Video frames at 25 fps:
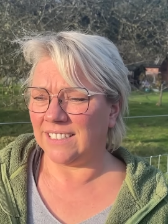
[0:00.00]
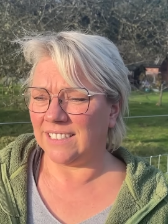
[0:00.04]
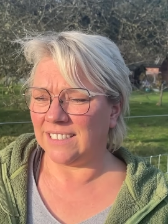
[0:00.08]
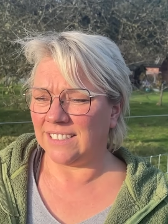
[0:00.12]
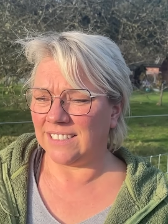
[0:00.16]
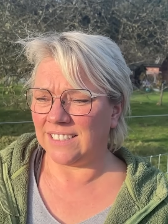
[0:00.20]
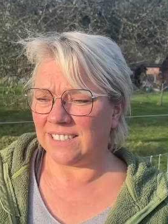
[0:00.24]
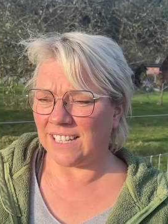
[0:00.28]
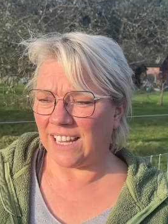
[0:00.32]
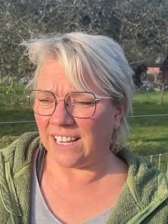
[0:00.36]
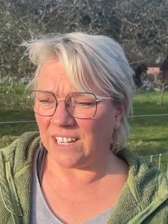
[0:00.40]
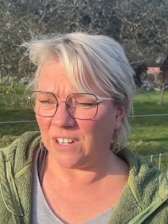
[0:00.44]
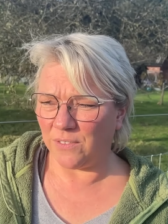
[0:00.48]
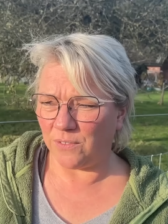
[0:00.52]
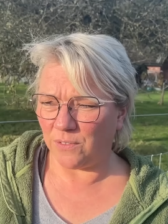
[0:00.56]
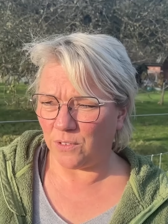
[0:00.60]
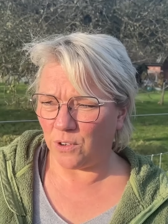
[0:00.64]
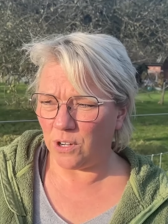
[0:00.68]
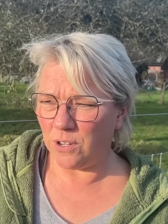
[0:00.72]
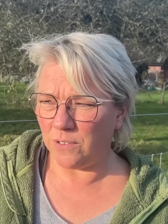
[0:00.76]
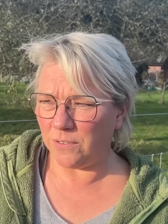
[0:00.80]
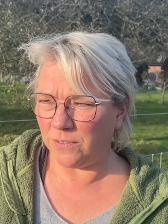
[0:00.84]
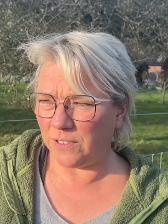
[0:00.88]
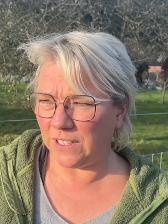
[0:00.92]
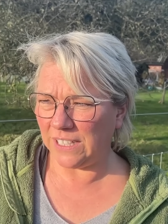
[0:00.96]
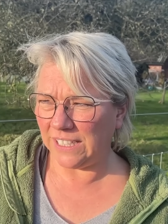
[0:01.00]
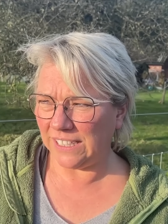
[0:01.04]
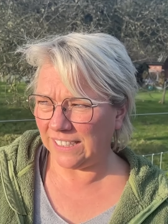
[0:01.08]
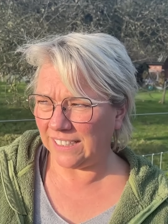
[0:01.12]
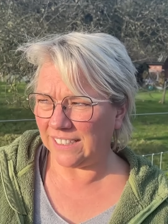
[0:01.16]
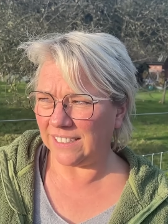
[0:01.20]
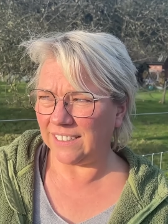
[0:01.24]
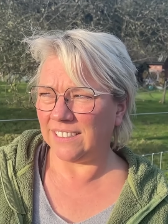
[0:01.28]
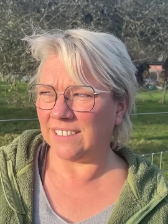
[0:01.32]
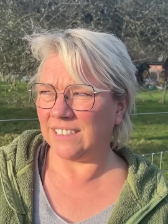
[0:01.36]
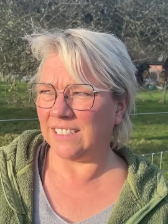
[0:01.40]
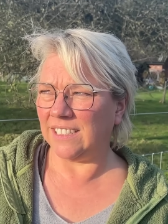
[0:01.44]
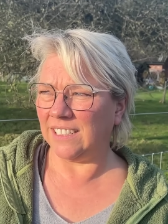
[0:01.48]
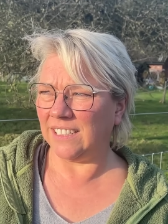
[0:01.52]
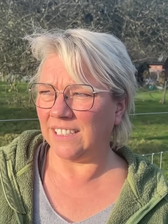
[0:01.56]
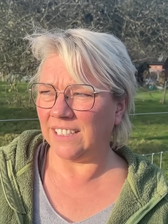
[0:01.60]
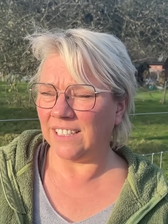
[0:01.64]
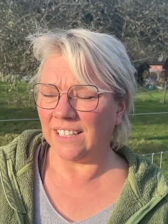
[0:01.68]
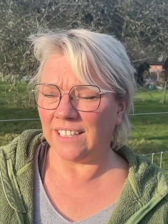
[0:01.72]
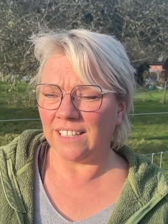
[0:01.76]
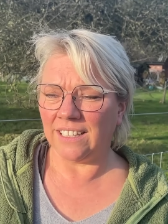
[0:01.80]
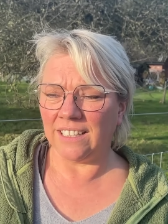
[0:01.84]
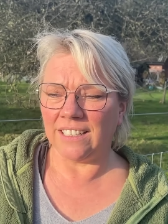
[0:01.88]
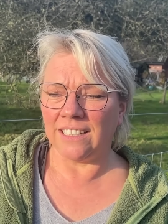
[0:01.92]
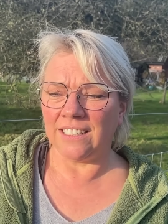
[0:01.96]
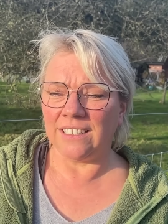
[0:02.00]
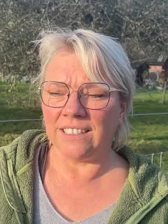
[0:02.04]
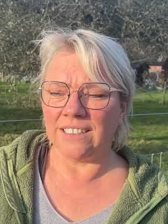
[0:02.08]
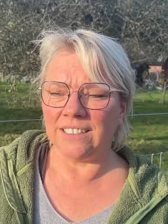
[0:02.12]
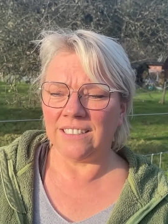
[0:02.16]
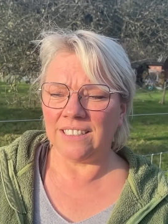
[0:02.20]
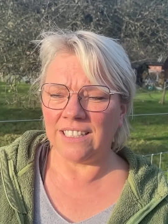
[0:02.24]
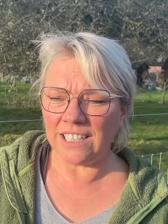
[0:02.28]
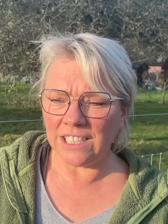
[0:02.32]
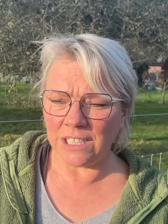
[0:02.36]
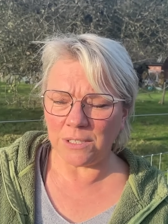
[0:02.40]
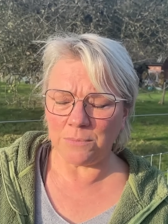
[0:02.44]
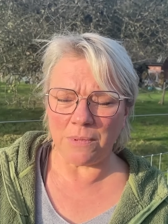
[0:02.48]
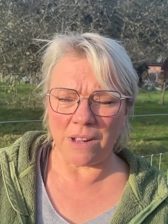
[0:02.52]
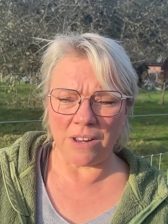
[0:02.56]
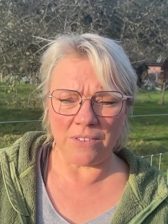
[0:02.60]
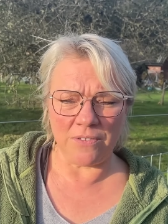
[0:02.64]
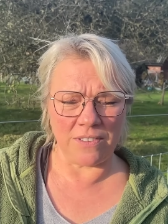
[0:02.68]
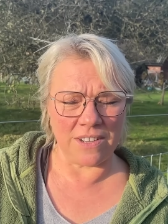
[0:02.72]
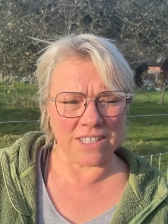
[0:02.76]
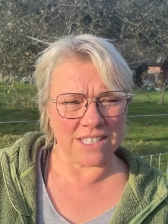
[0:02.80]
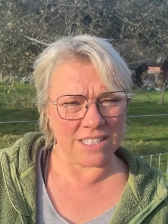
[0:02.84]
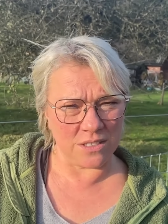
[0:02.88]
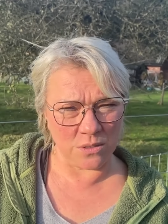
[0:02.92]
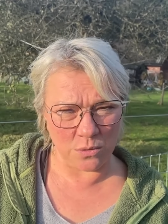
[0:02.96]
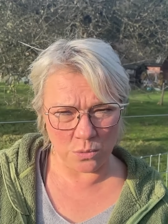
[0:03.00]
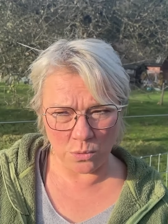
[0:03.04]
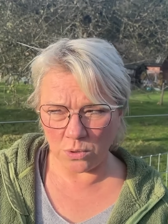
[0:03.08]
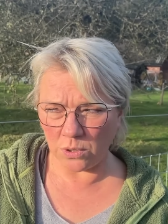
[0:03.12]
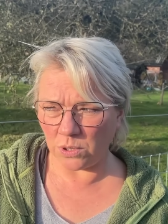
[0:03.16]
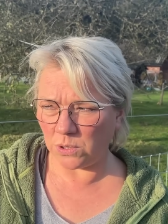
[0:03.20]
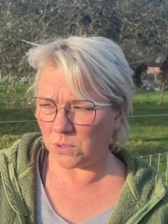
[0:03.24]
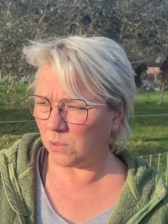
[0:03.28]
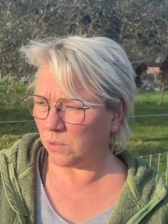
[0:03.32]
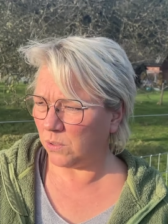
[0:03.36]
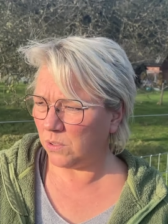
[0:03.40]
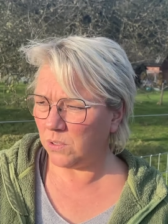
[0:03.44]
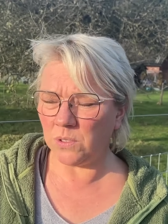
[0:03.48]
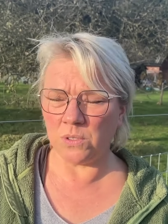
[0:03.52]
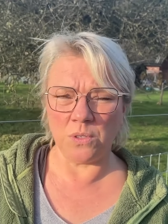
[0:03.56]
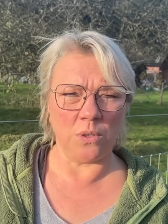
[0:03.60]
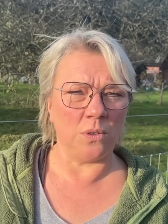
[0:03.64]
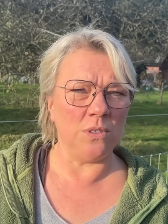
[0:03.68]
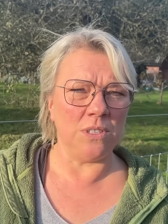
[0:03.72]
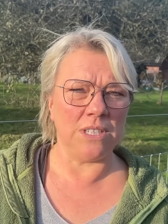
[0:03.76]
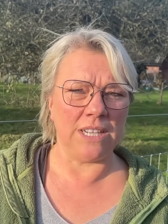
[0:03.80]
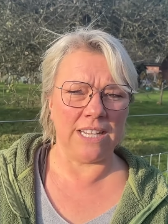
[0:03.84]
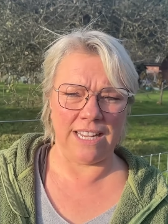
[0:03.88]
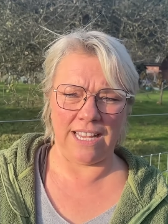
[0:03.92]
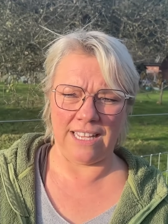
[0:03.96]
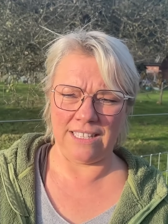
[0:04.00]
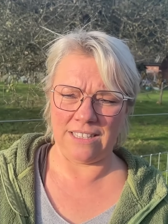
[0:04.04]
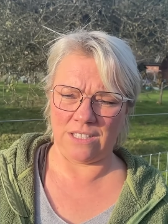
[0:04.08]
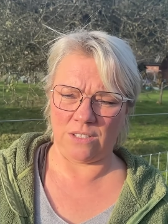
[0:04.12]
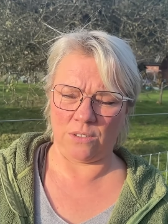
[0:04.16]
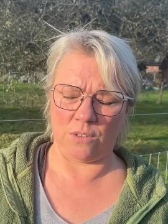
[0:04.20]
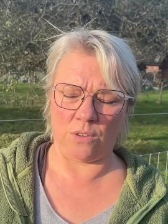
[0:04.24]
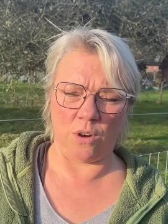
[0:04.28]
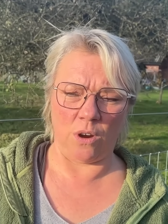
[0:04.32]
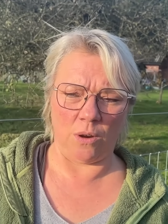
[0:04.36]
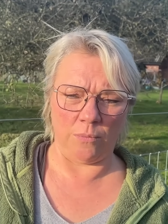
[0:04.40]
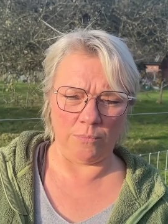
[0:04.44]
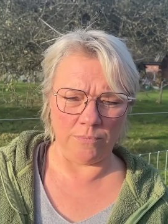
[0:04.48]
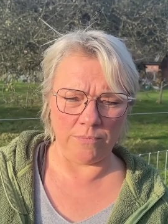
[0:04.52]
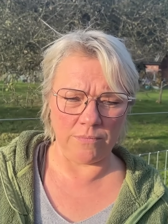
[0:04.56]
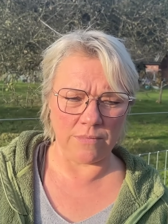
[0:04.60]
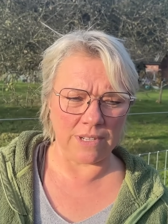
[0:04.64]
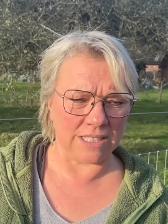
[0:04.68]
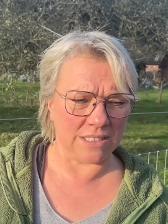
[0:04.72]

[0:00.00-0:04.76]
ist eine Wölfin, die nicht mal versucht, unten drunter herzukommen.